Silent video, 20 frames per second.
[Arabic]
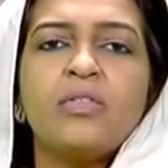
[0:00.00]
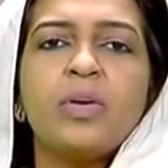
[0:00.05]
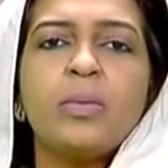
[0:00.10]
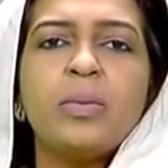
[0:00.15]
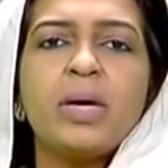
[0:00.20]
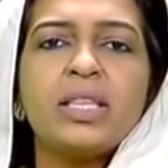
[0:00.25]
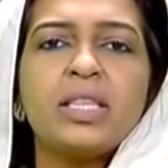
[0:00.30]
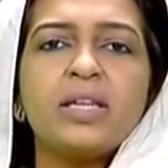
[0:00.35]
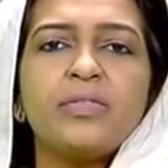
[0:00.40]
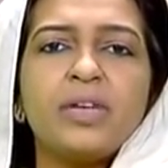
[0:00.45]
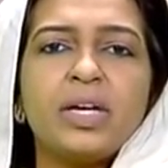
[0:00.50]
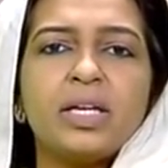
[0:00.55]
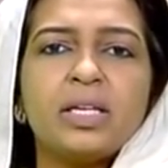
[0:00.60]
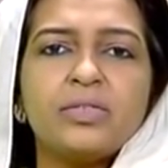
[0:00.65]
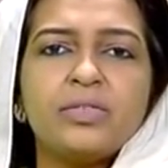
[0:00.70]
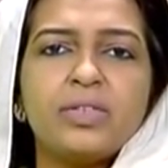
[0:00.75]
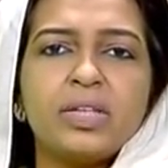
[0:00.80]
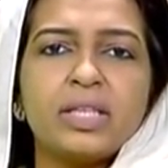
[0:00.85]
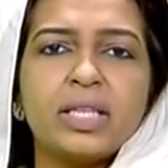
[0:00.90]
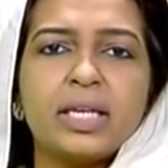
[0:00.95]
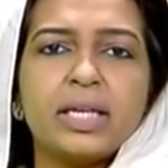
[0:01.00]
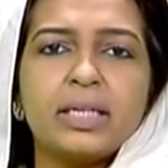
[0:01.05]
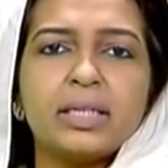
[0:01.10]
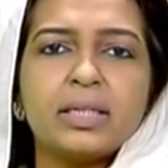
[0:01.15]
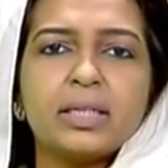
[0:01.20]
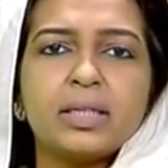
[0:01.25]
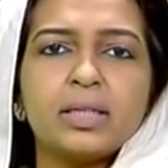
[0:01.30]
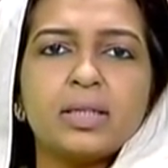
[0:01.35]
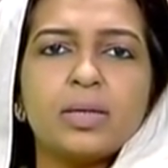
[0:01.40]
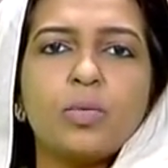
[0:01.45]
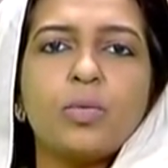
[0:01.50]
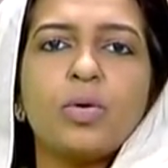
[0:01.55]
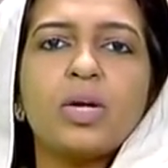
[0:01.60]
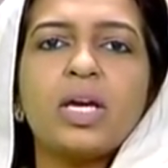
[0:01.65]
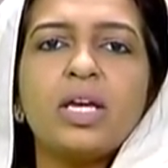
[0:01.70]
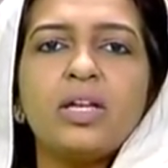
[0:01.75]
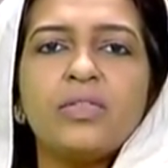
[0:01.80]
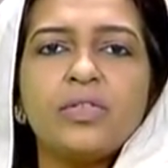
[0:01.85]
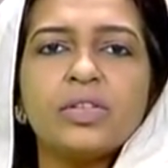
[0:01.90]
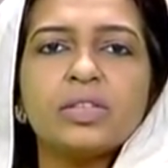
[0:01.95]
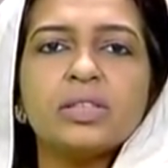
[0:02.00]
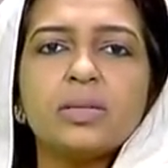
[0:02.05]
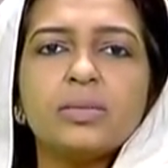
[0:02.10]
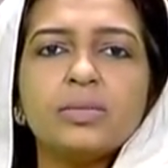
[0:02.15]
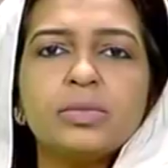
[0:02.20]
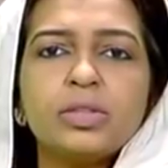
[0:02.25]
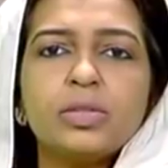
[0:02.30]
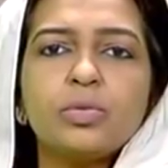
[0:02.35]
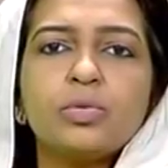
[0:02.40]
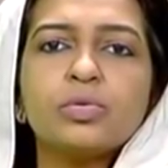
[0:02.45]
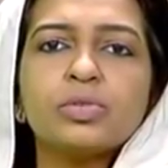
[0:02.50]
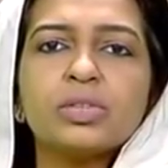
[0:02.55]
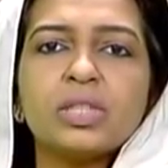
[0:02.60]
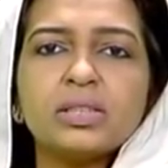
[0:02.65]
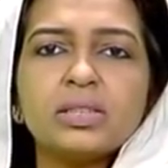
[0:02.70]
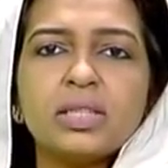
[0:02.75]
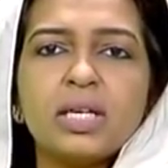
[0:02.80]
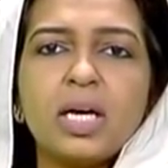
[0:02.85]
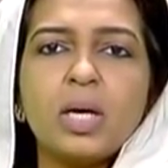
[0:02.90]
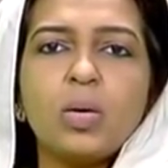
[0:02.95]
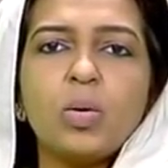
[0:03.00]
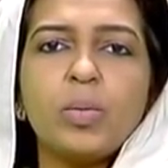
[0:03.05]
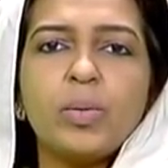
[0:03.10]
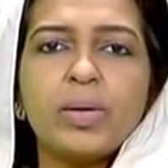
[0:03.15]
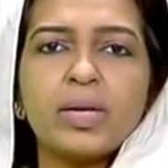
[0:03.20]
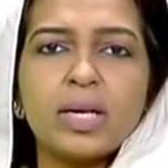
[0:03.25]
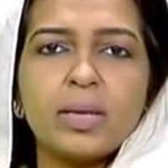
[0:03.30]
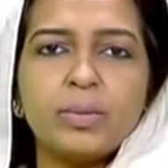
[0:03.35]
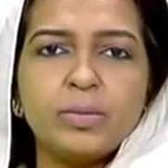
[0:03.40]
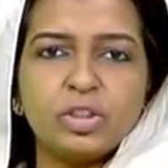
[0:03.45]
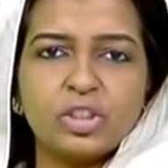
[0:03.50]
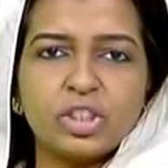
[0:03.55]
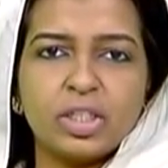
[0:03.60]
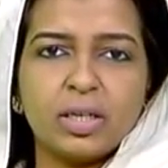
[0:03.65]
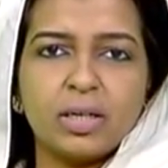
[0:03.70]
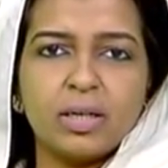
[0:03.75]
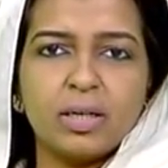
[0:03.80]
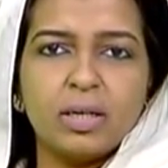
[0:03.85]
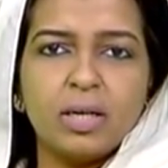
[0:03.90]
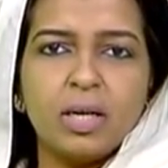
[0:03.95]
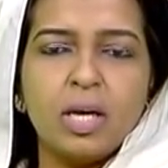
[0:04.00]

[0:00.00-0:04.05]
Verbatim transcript: فماذا فعلت في ذلك؟ وكيف تمضي خططها وبرامجها؟